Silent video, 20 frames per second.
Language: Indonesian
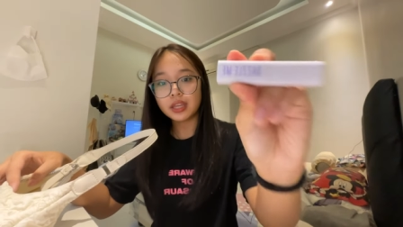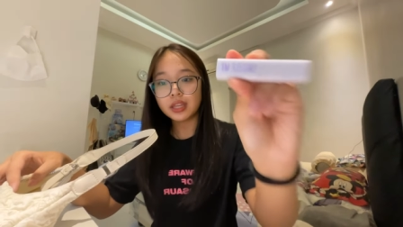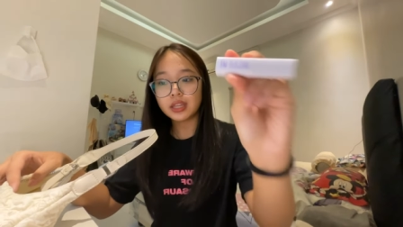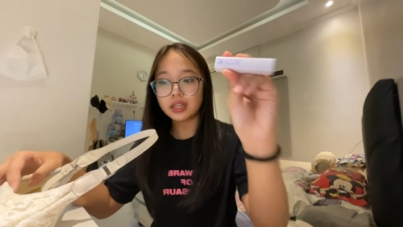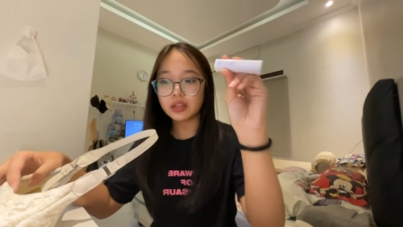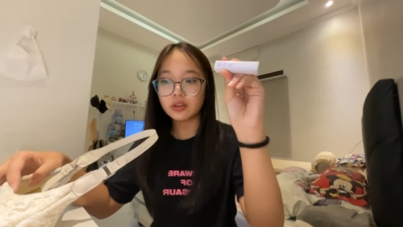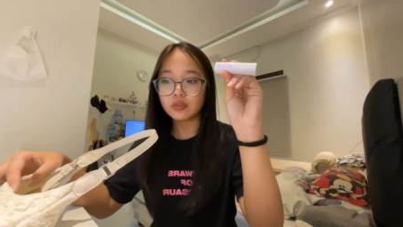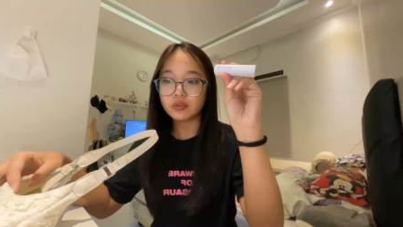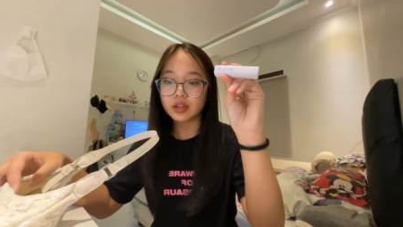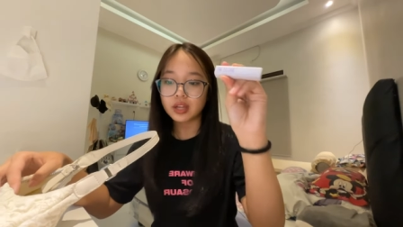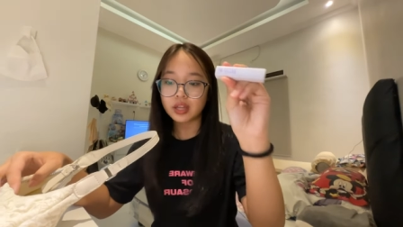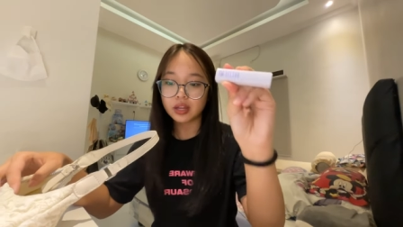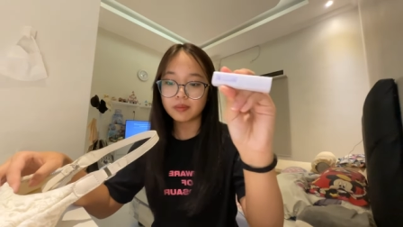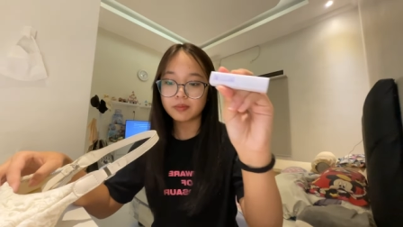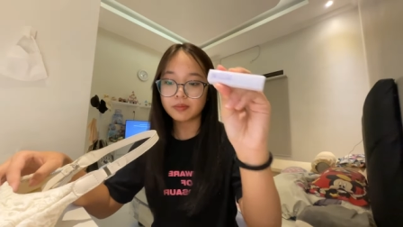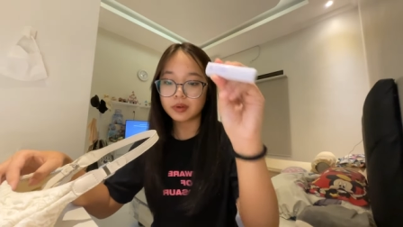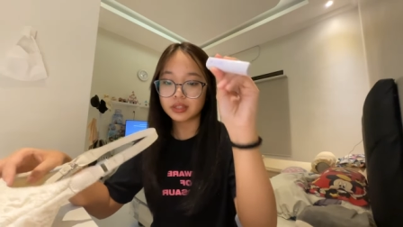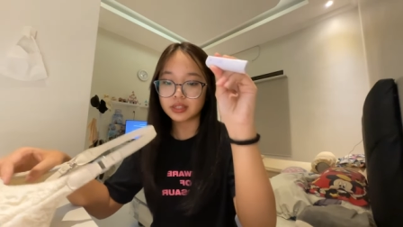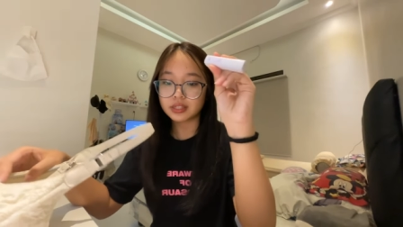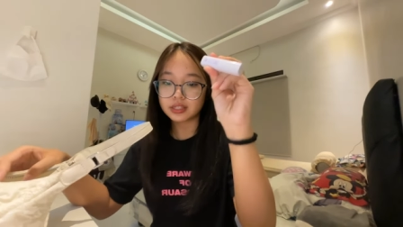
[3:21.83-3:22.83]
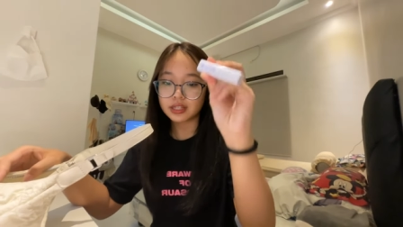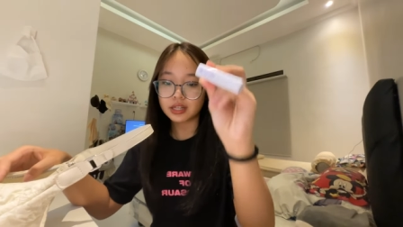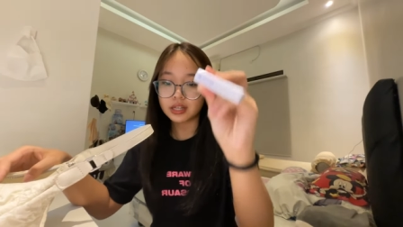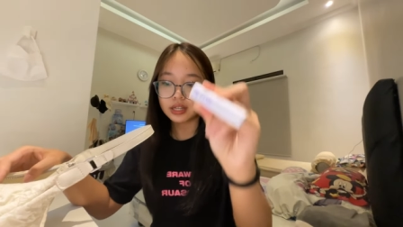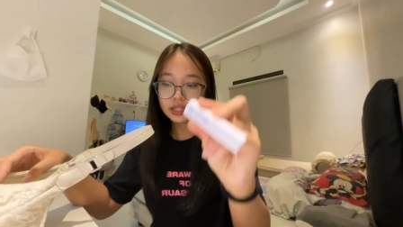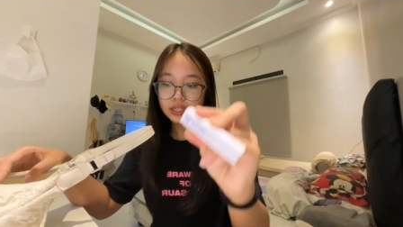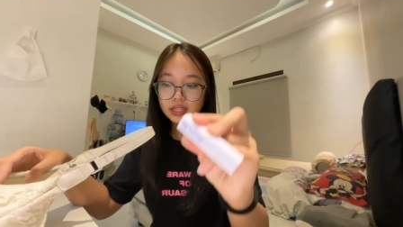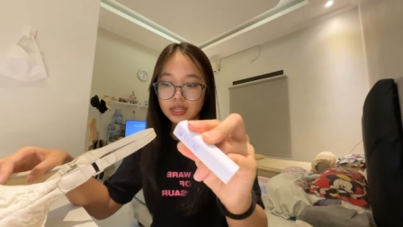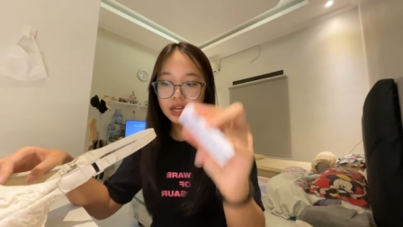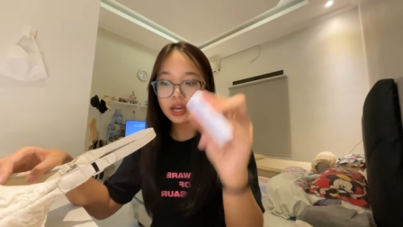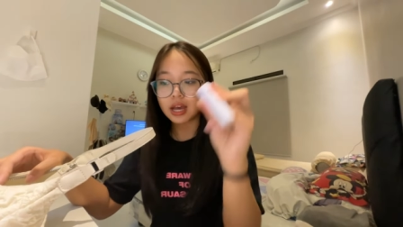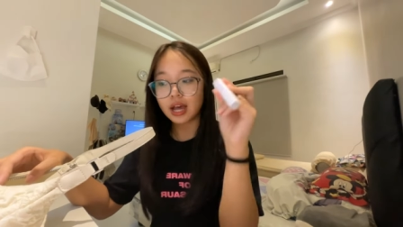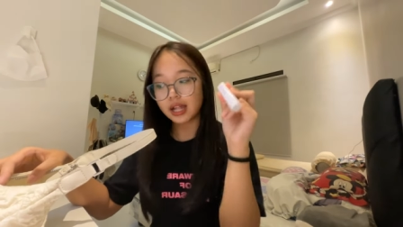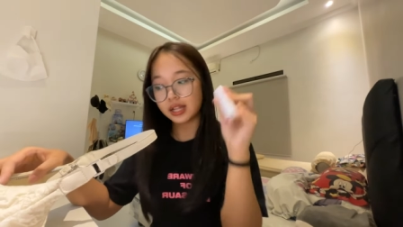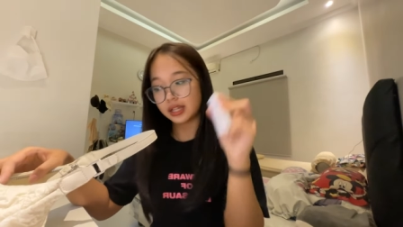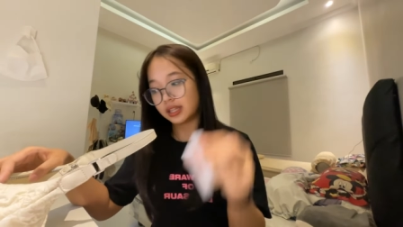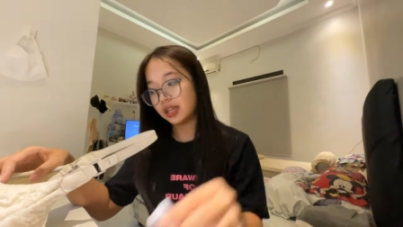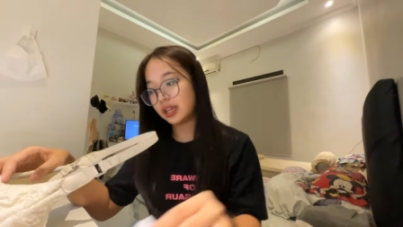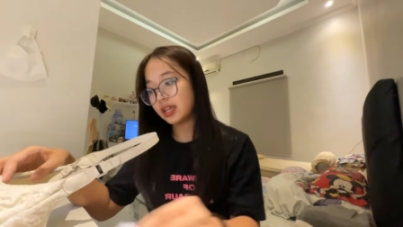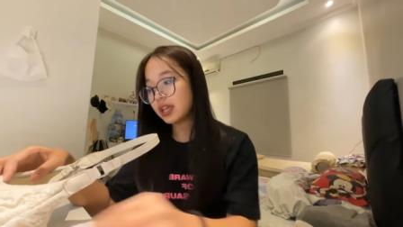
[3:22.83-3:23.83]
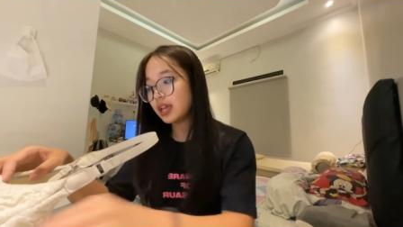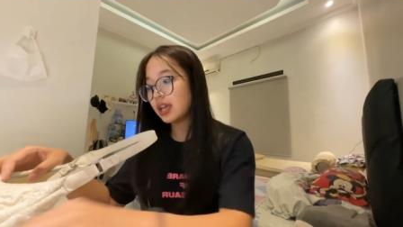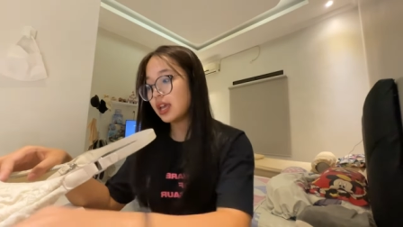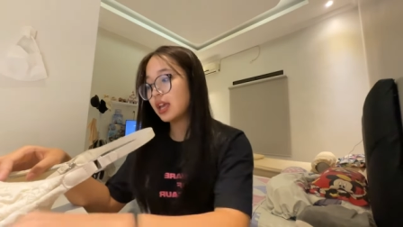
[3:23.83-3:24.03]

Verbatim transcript: Ini udah repurchase yang ketiga kali